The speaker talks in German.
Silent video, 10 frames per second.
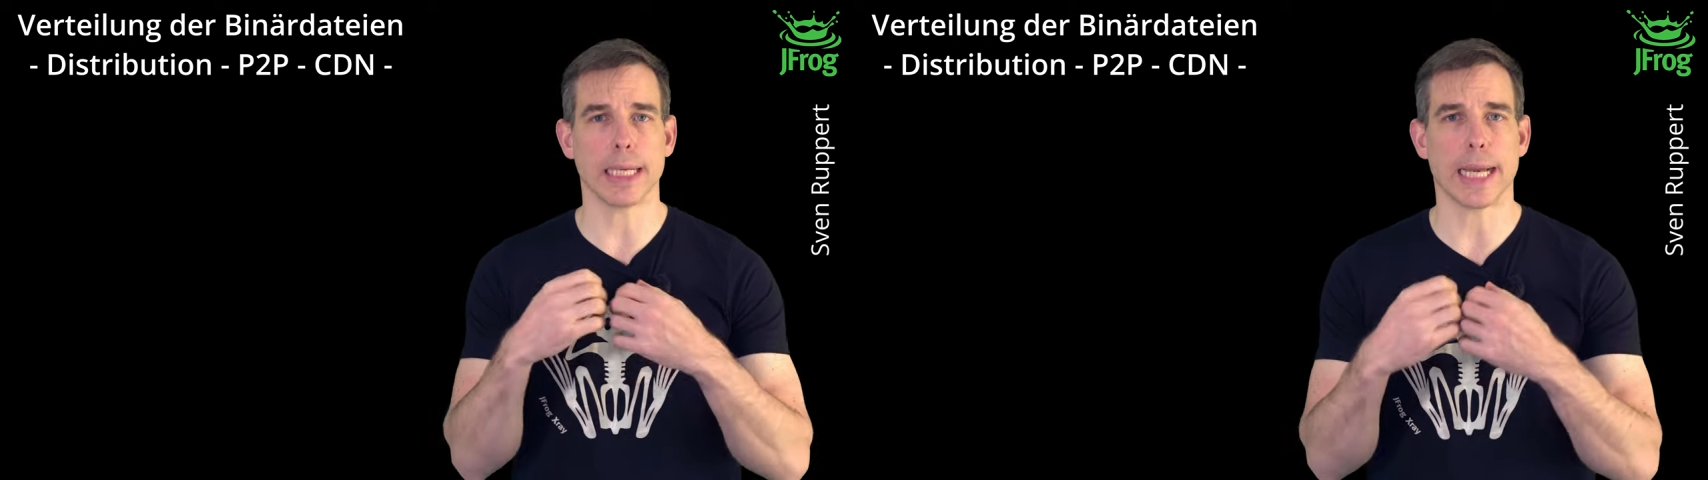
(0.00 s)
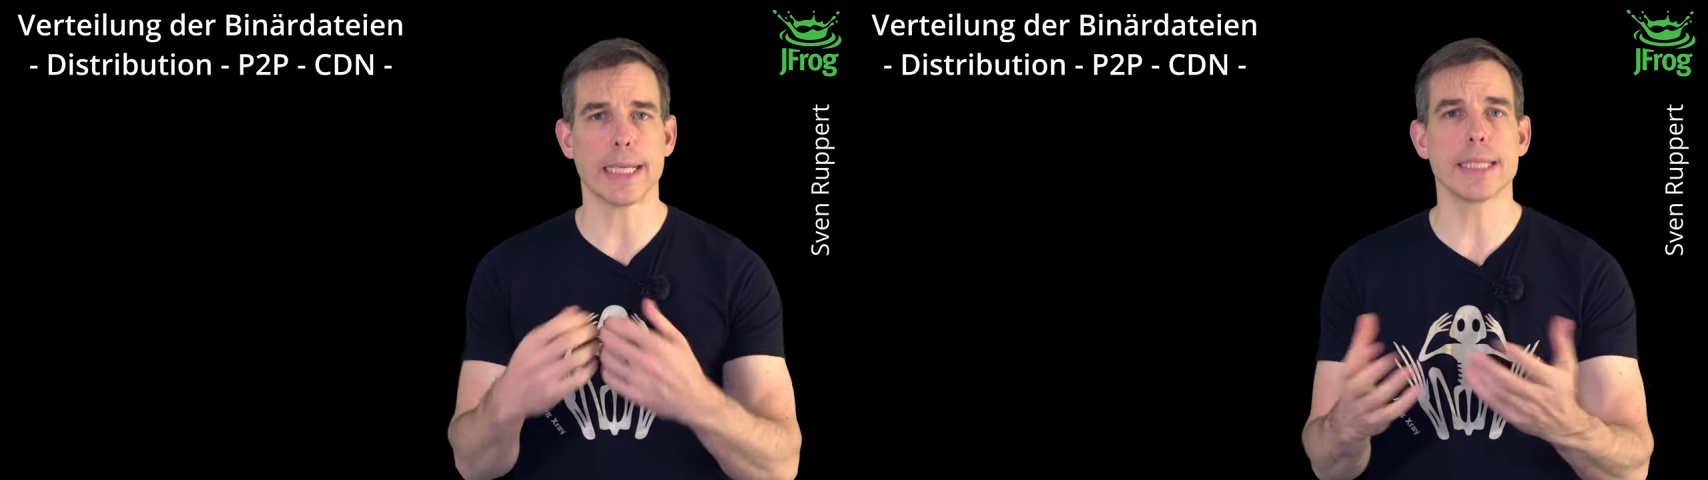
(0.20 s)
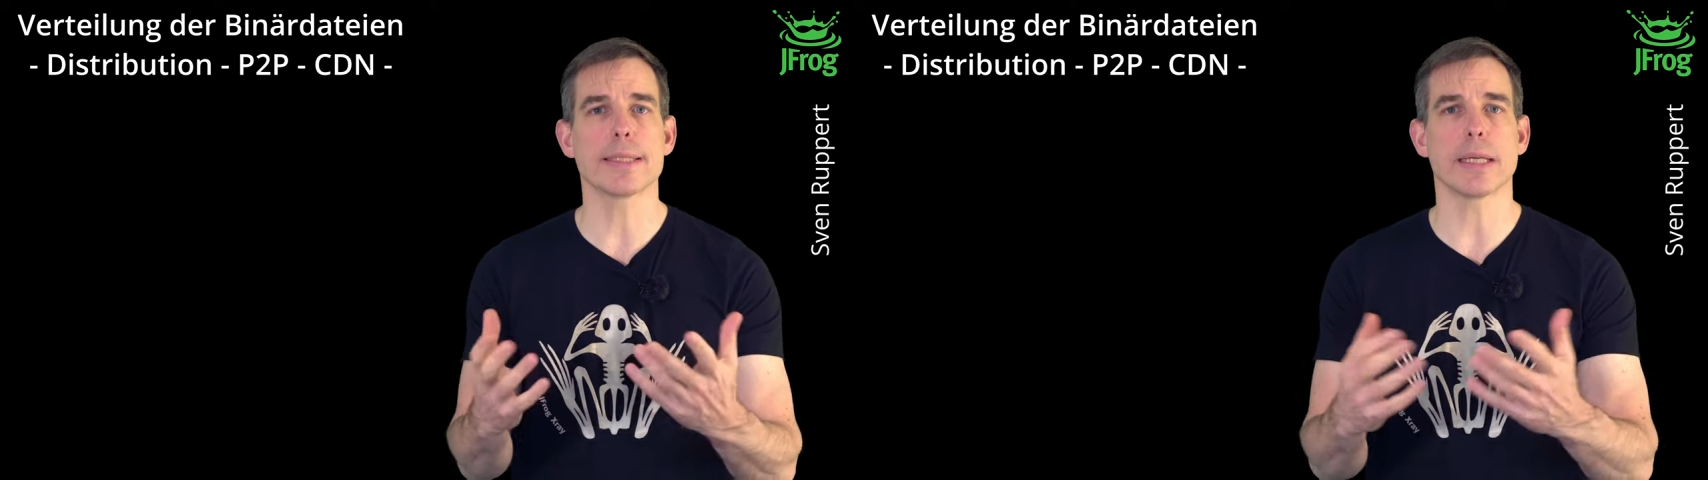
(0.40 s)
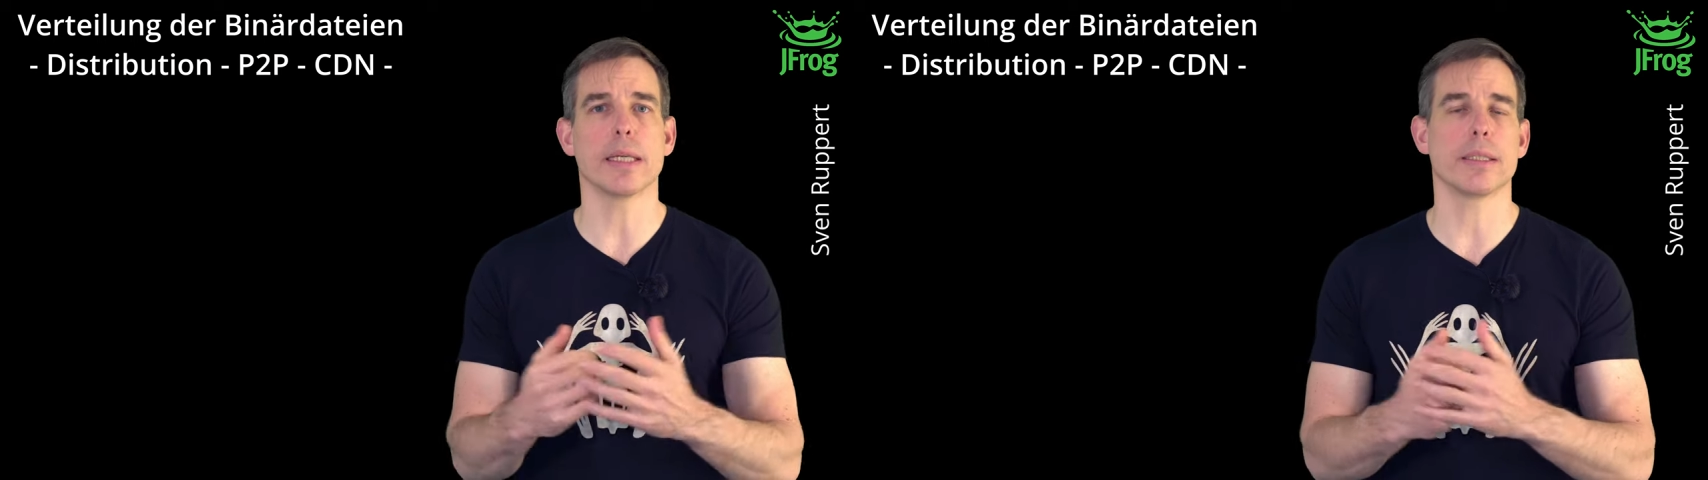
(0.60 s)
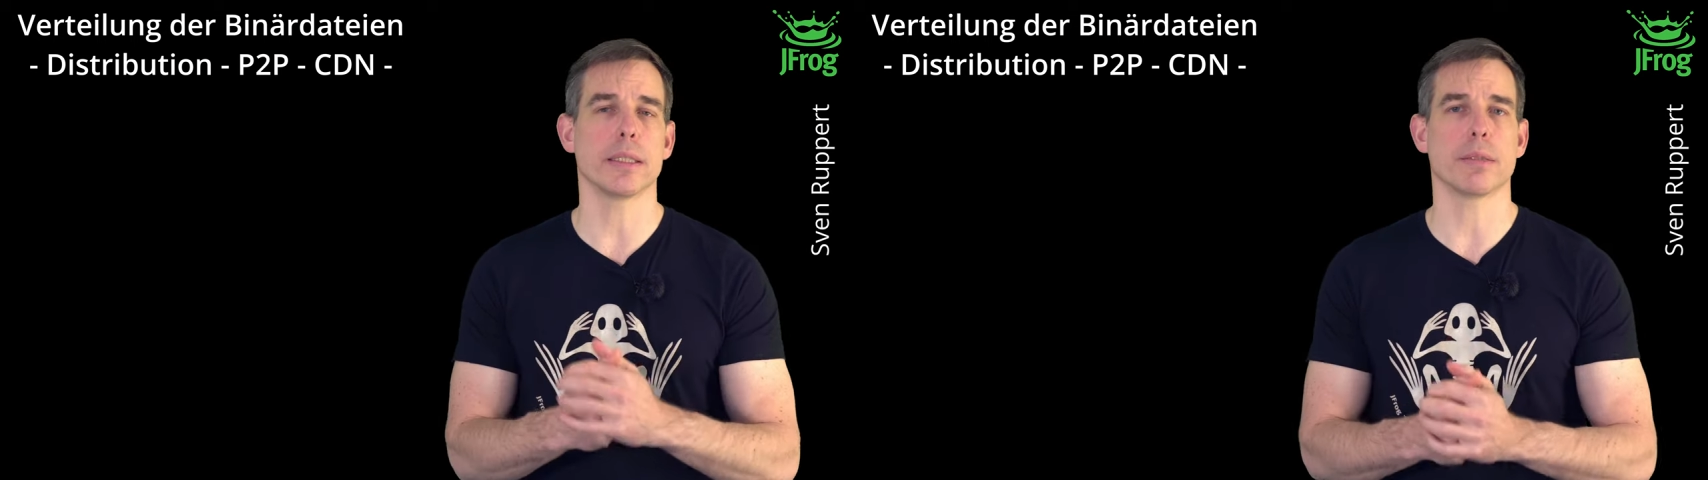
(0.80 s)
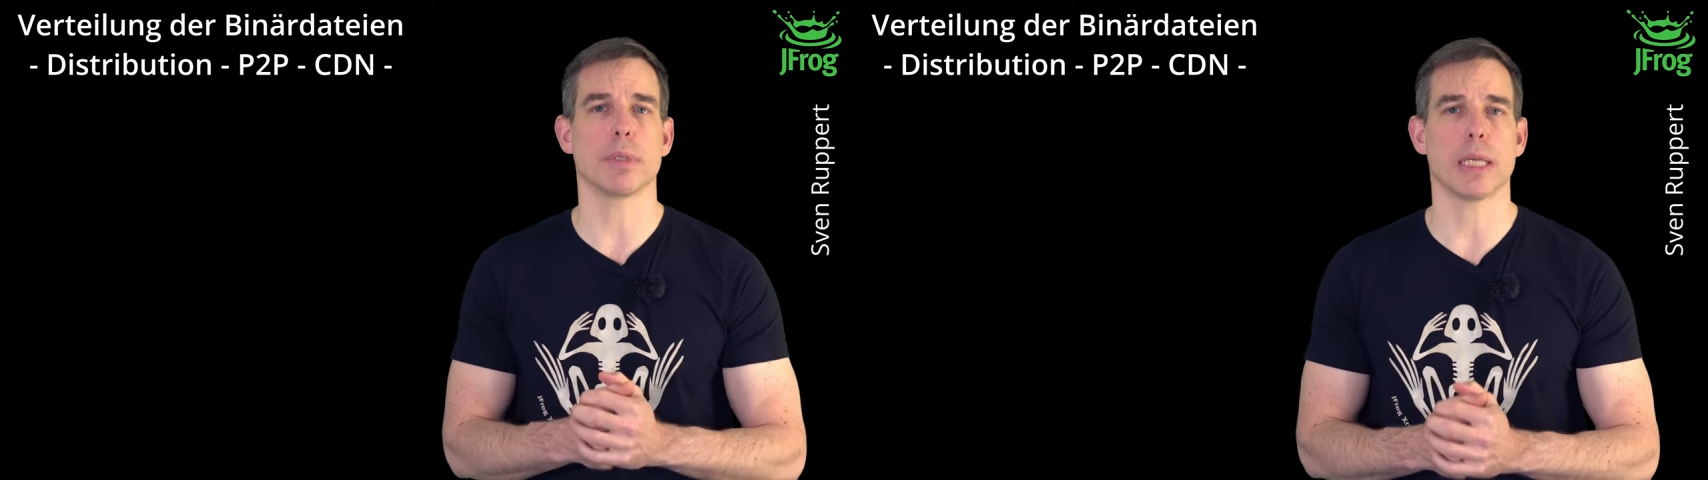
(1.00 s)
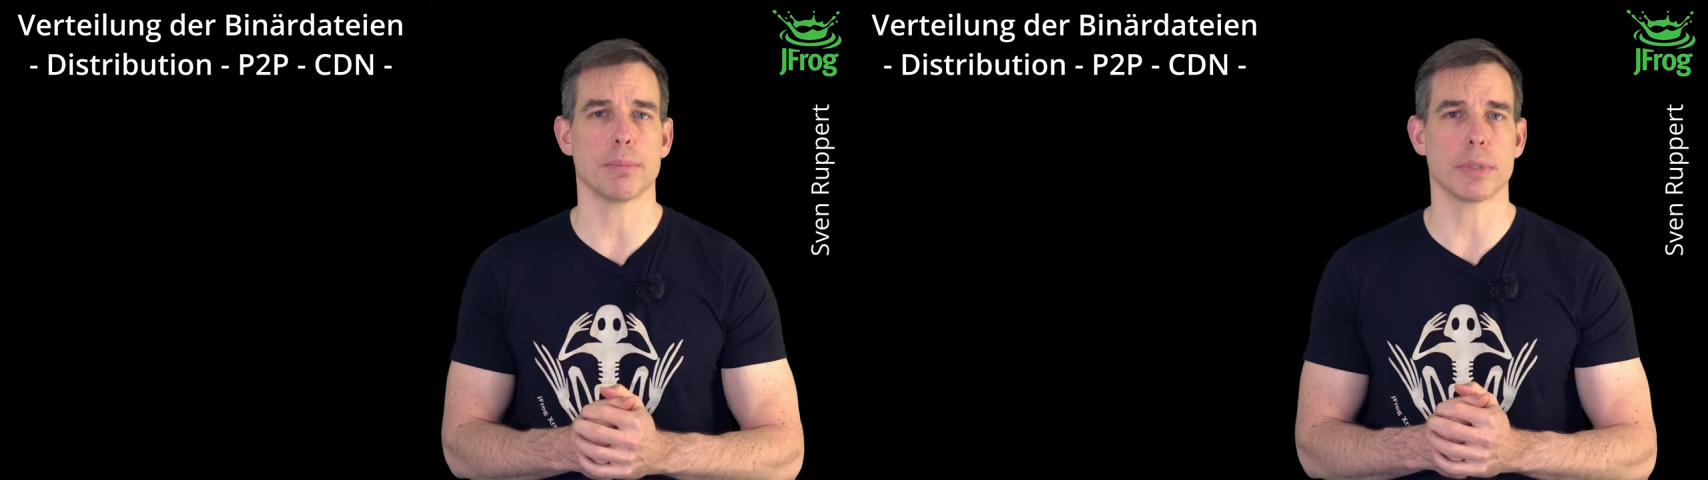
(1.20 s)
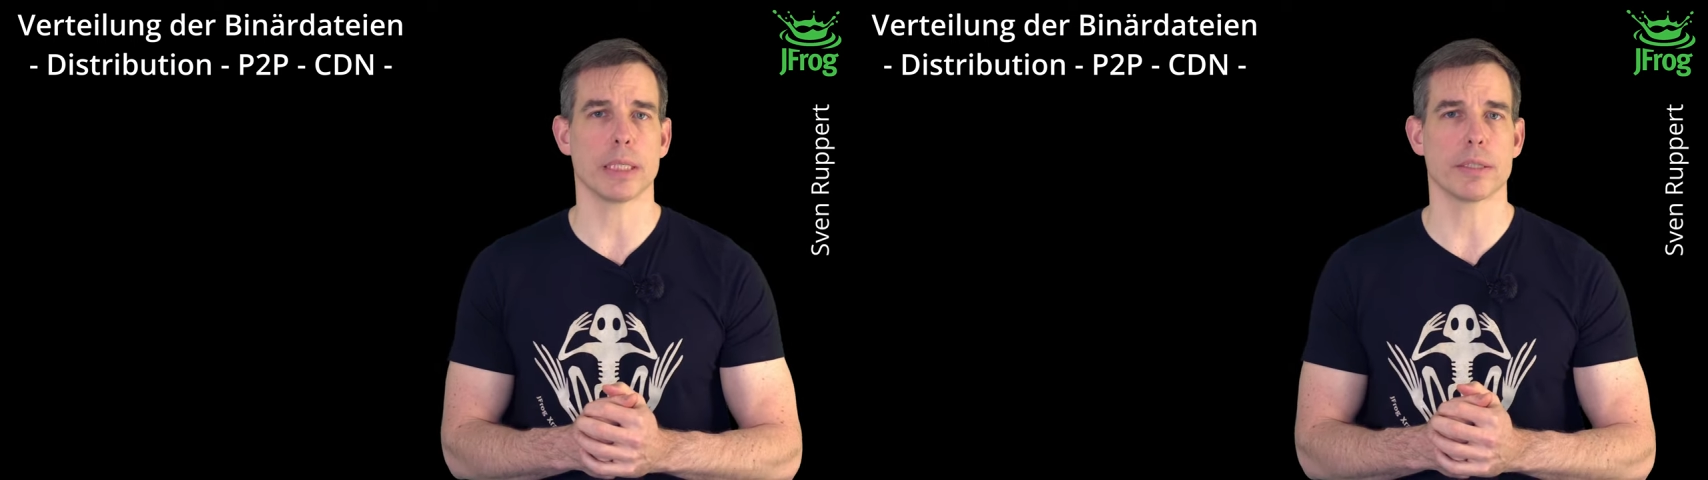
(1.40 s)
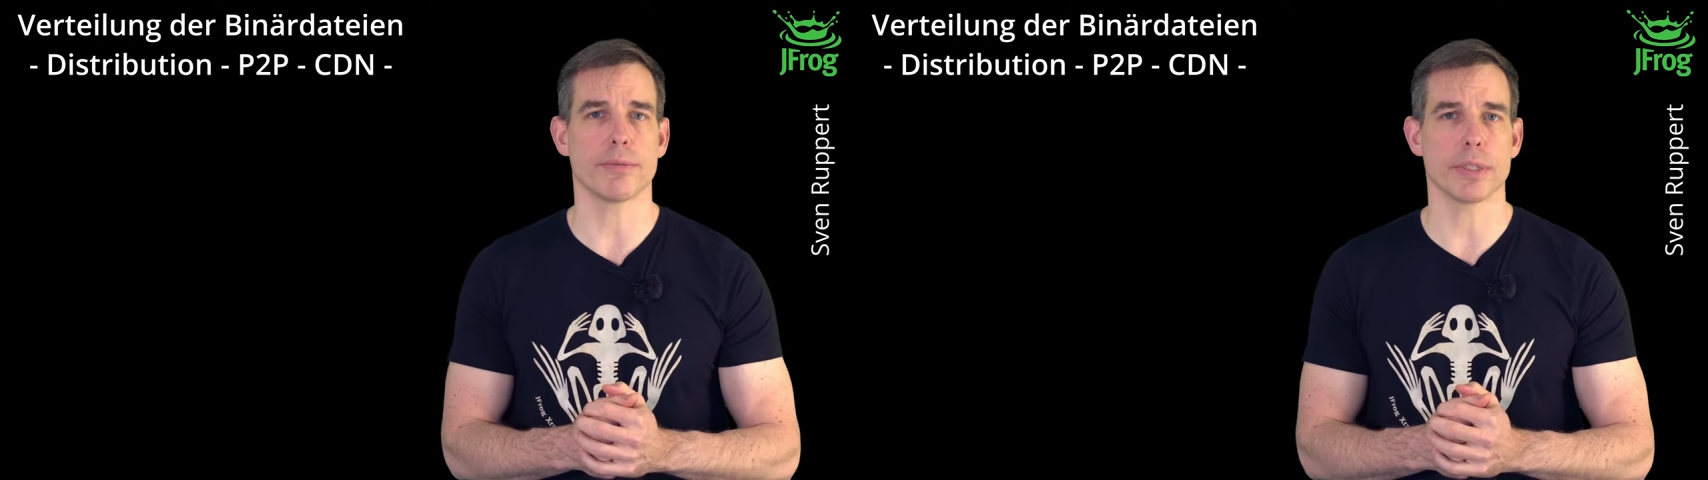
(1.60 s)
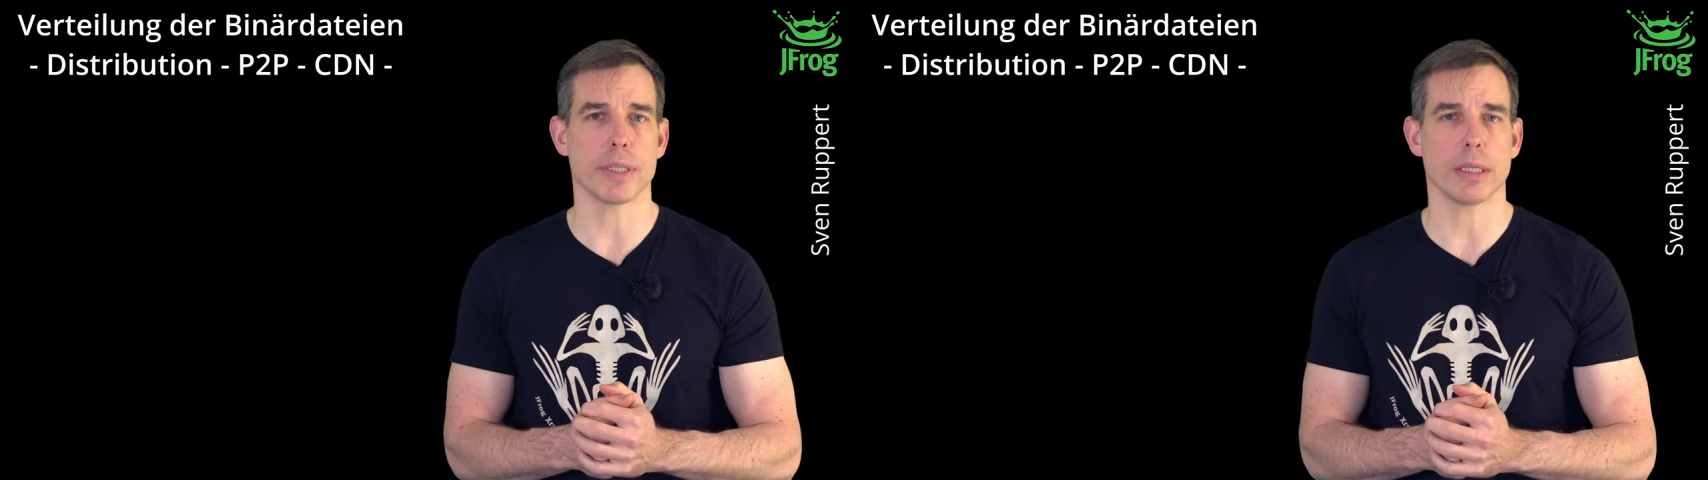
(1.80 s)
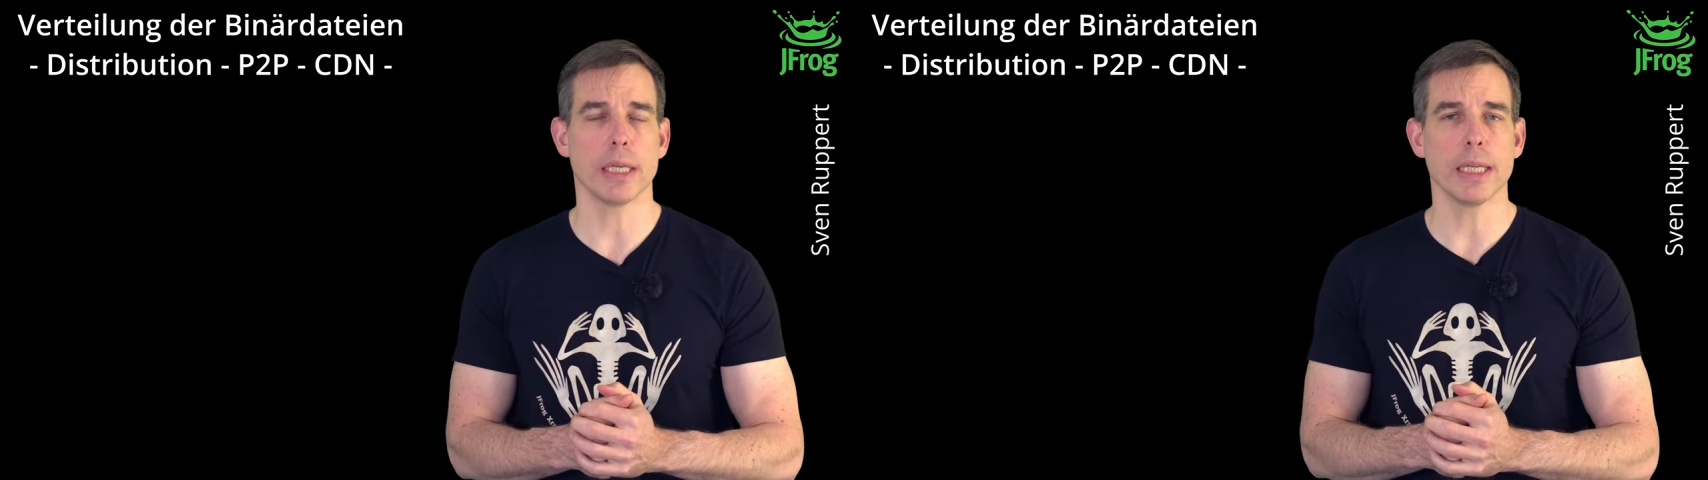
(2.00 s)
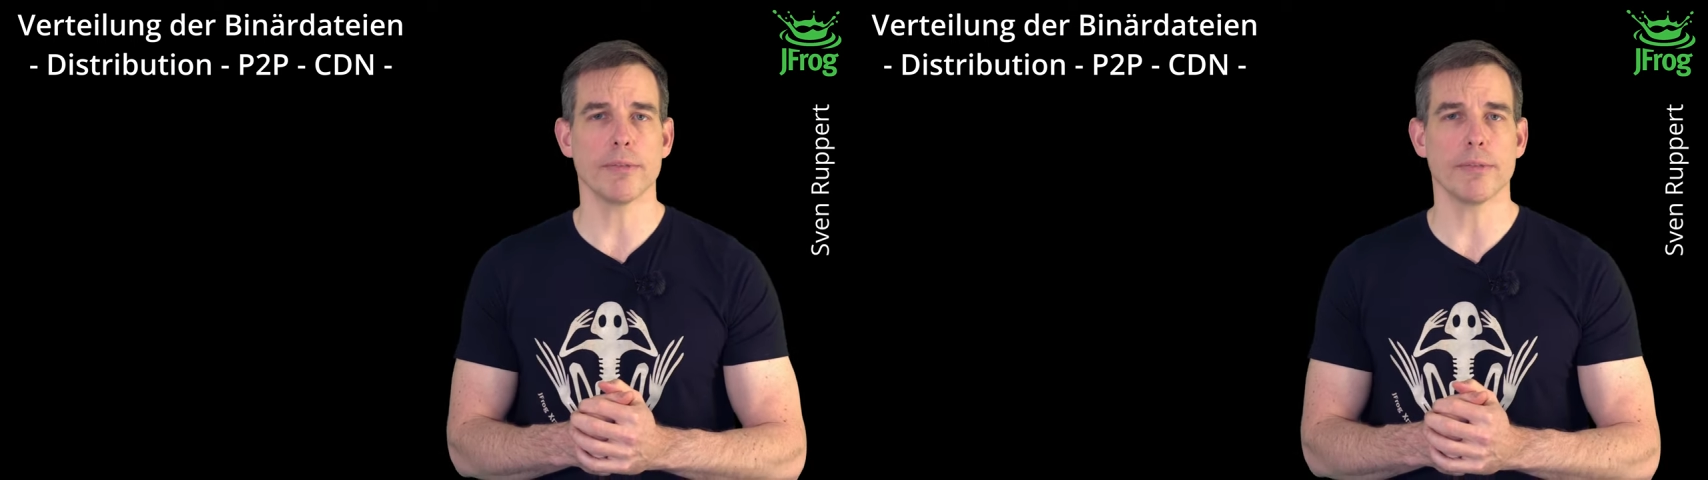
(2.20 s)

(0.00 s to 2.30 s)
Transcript: gleichzeitig mit Updates versehen,